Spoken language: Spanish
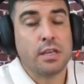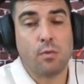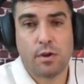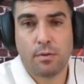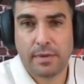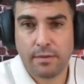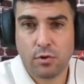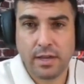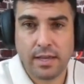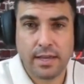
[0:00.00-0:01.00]
Y bueno,
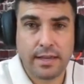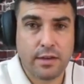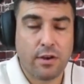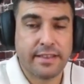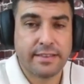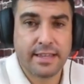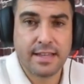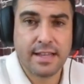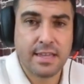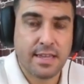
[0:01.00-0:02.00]
esperemos que, no la
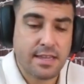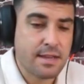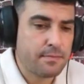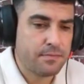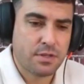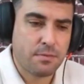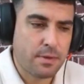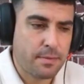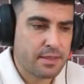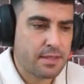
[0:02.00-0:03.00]
detengan y que ella
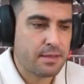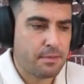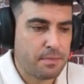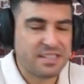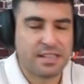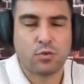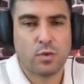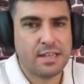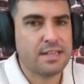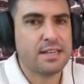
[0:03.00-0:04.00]
simplemente, pese a su
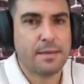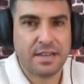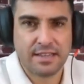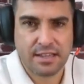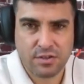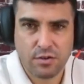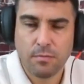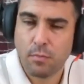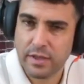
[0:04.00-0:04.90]
inhabilitación, pueda